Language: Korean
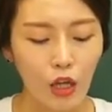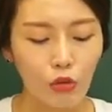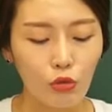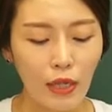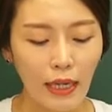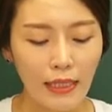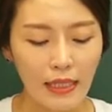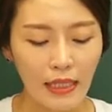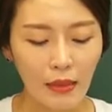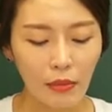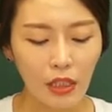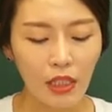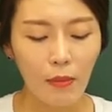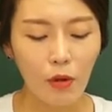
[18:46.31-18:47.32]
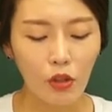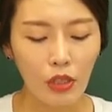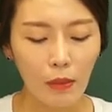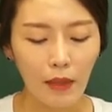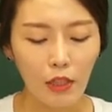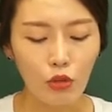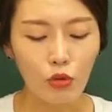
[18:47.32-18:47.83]
우리가 지금 흔히
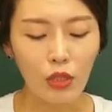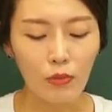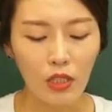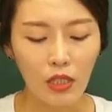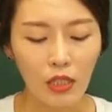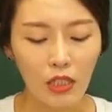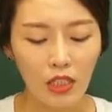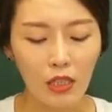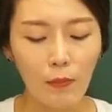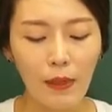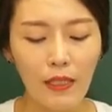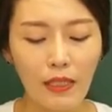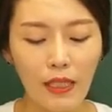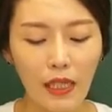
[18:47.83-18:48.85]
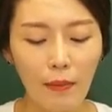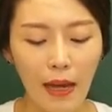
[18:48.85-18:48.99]
먹는 배추김치는 18세기